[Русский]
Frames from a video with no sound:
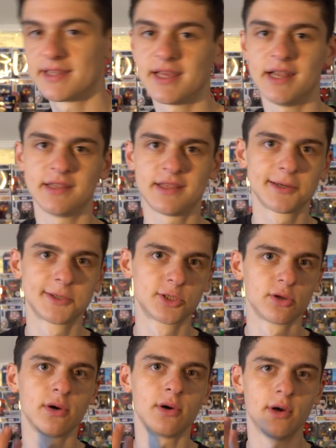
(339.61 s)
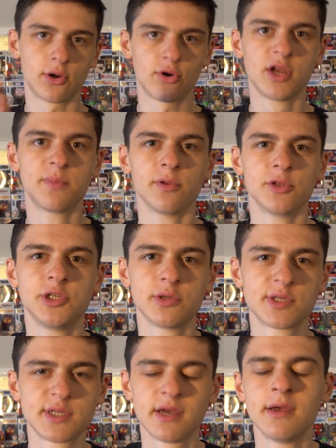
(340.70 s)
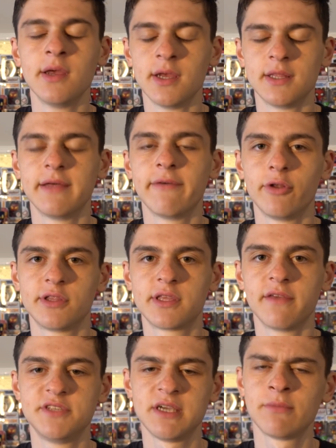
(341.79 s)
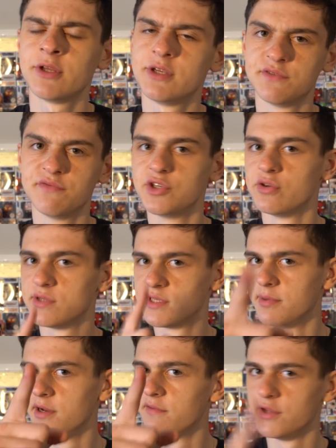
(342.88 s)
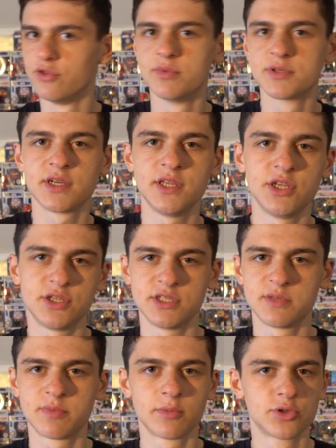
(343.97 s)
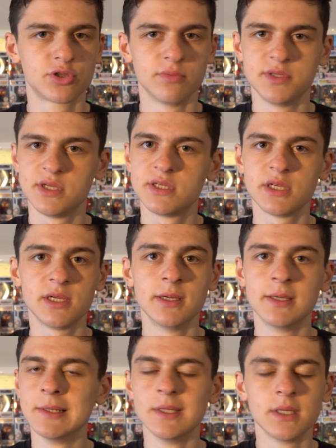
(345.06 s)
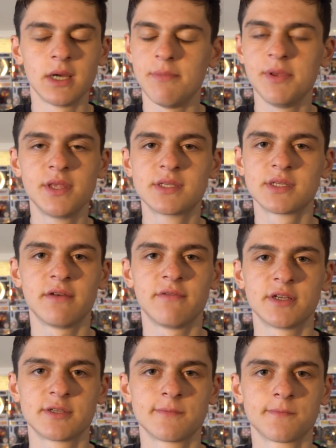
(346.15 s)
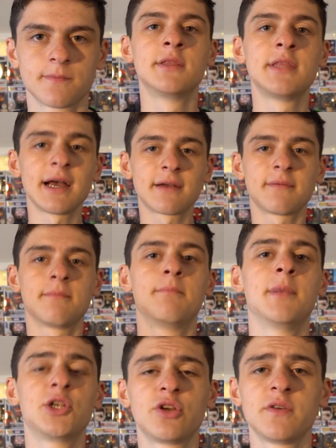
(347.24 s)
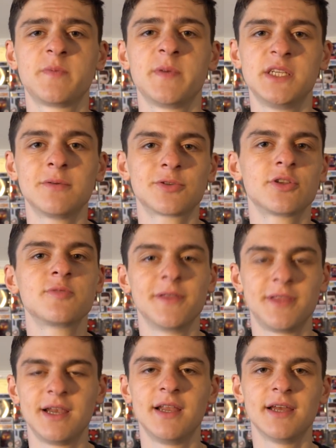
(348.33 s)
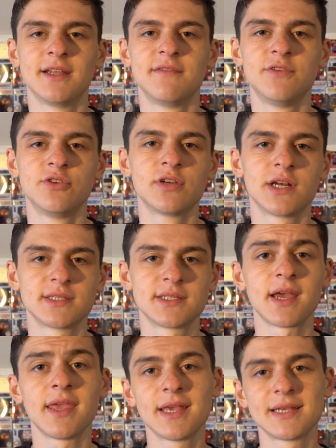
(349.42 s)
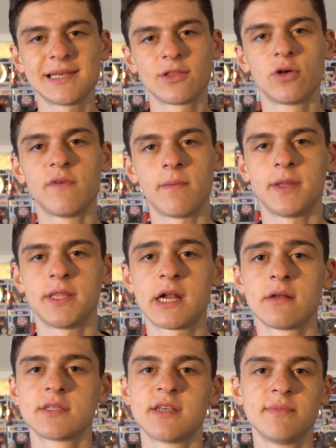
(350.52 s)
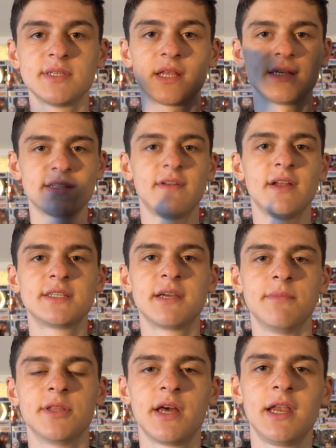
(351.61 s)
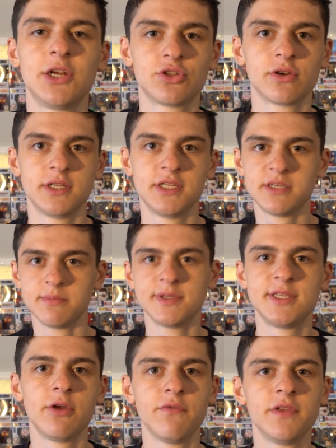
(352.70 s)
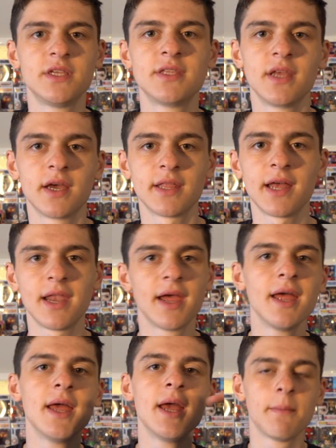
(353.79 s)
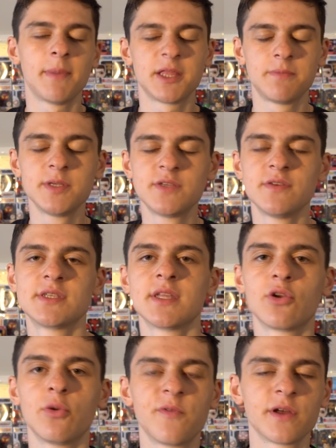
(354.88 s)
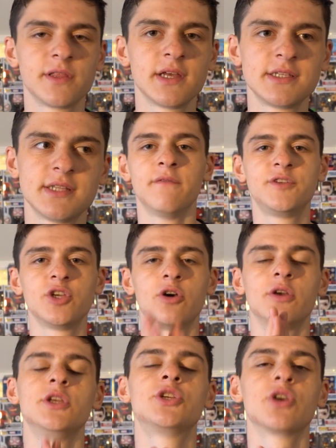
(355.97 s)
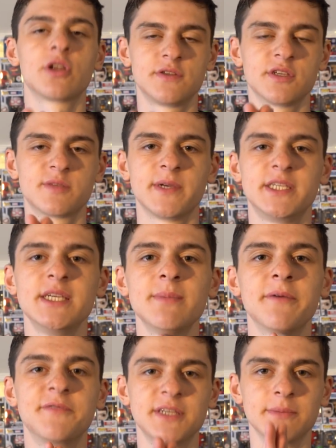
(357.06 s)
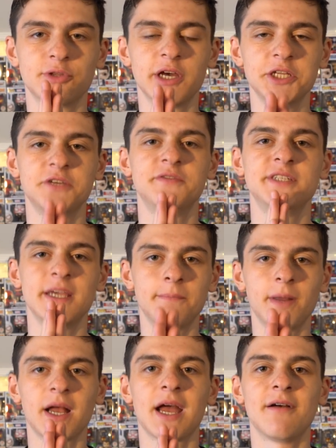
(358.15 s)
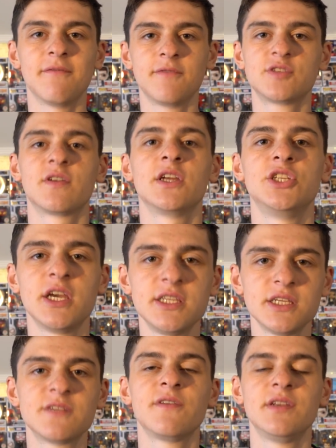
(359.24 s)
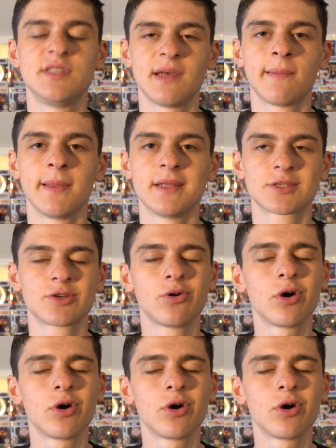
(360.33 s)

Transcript: и так далее. Так что ролик получился довольно-таки в тему. Надеюсь, вы еще не забыли «Войну бесконечности», потому что «Мстители» обидятся на вас. Итак, большое вам спасибо, что смотрели это видео до конца. Если оно вам понравилось, обязательно оставляйте комментарии, что хотите быстрее увидеть на канале. Подписывайтесь на группу ВКонтакте. Все, еще раз всем спасибо, всем удачи, всем пока. Возвращайтесь в Кристиан Лэнд.